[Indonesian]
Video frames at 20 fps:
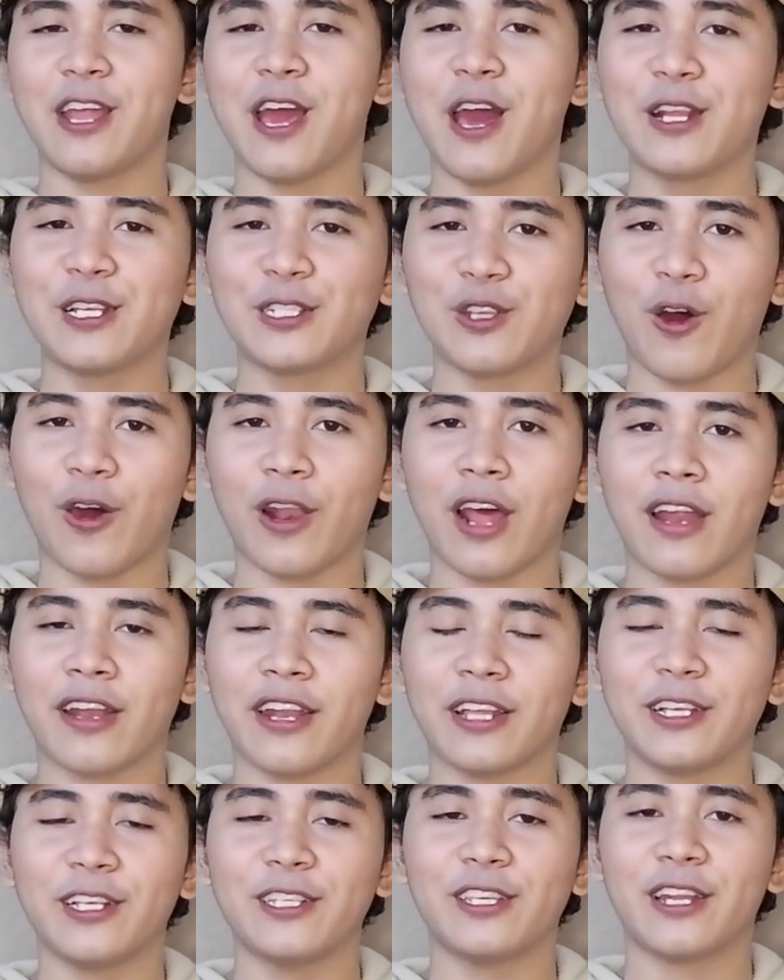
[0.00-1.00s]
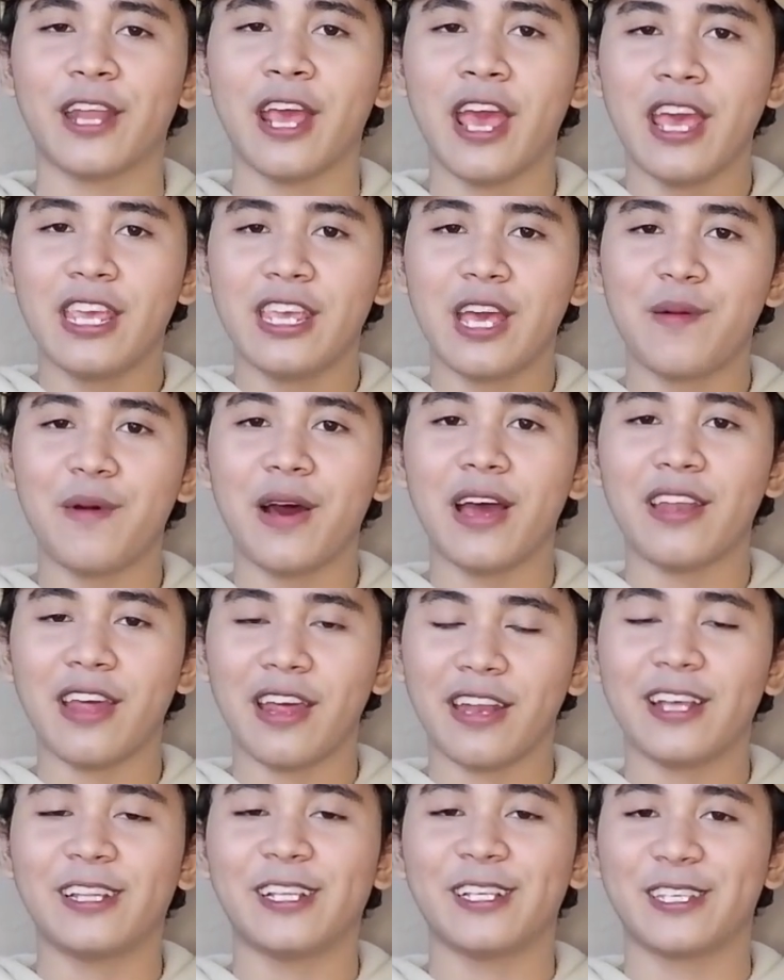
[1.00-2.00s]
dari seorang netizen yang
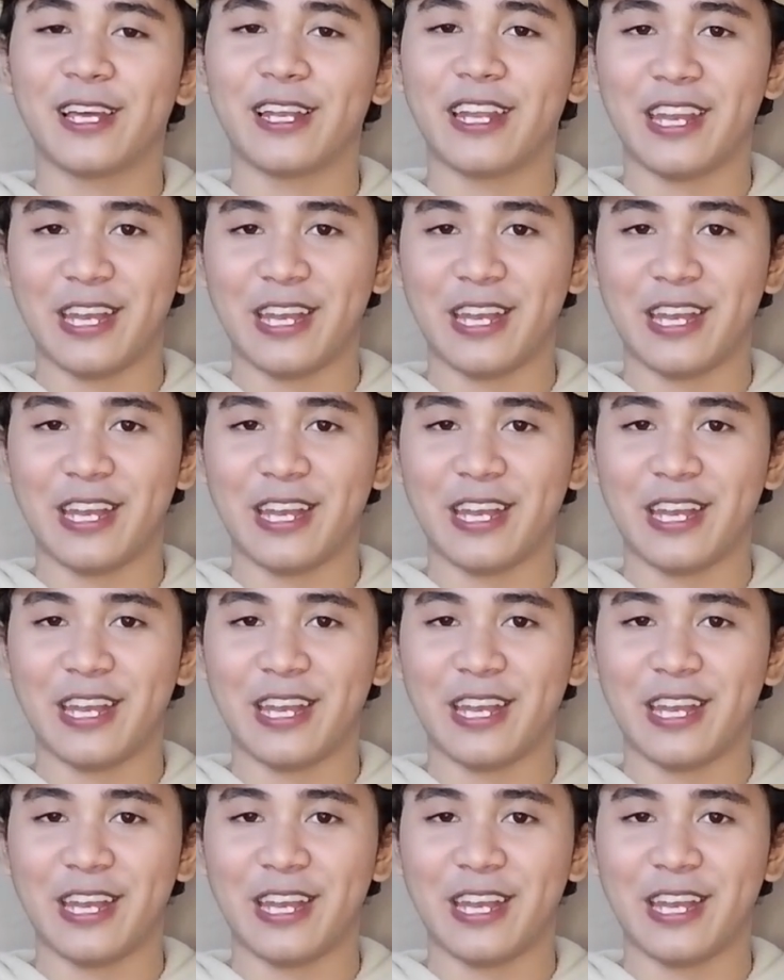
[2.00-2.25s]
mana netizen